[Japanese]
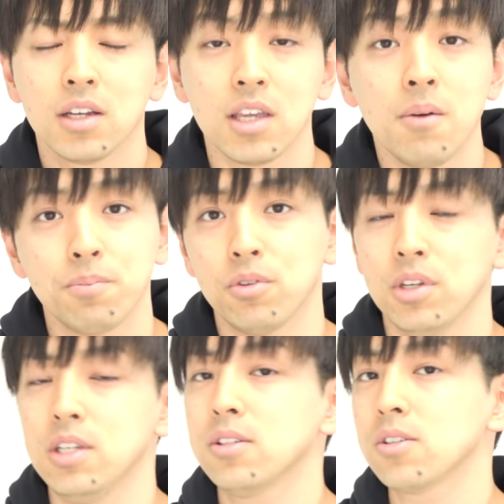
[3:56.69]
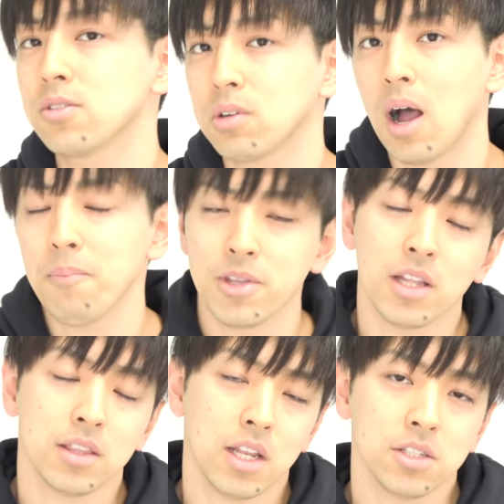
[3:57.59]
キャンプの引率とか
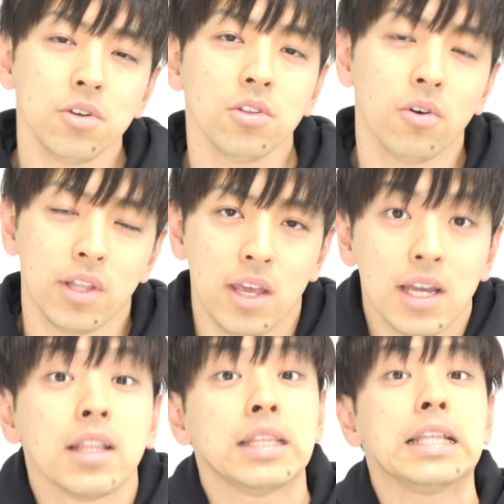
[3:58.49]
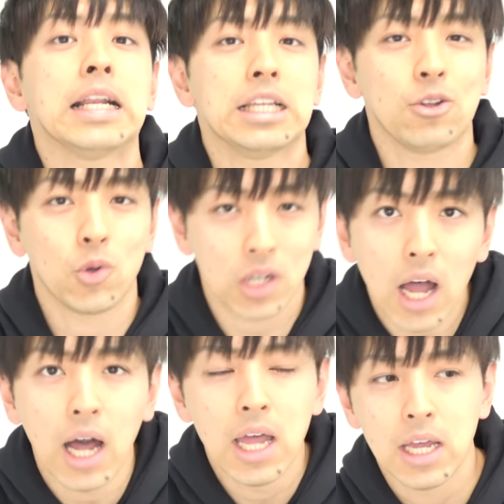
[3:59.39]
やったり、そういうのをね、やってたりと
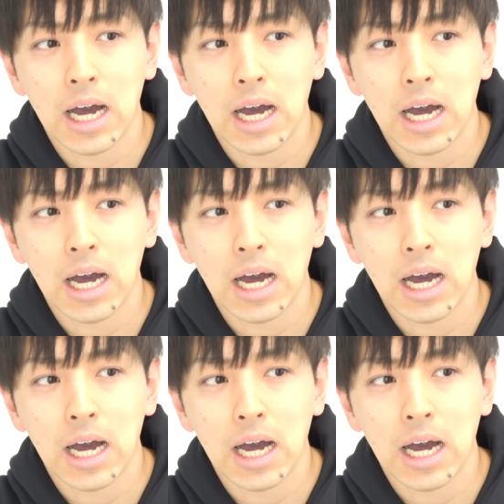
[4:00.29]
か、